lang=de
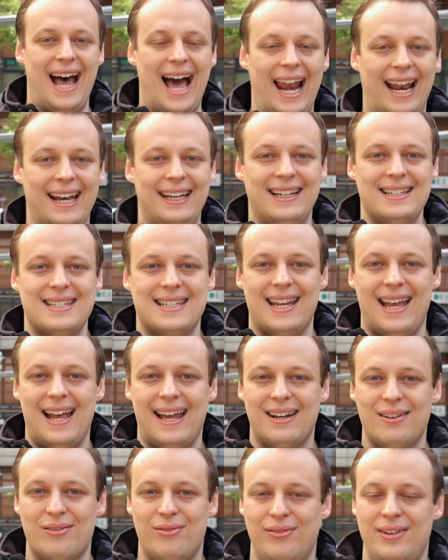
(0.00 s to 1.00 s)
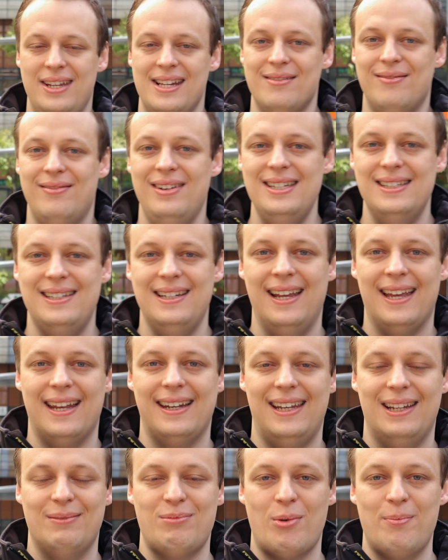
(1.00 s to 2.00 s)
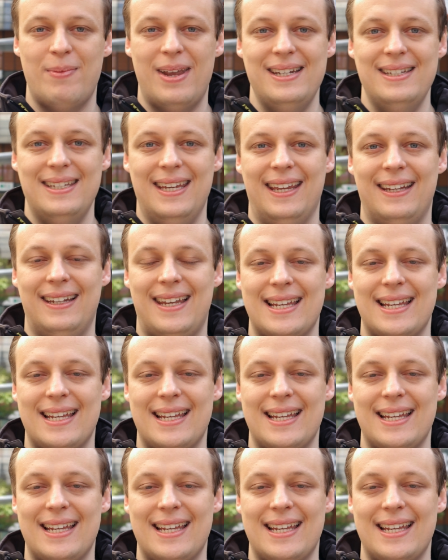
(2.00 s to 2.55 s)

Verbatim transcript: Allerdings gerade viel wichtiger in dem Moment,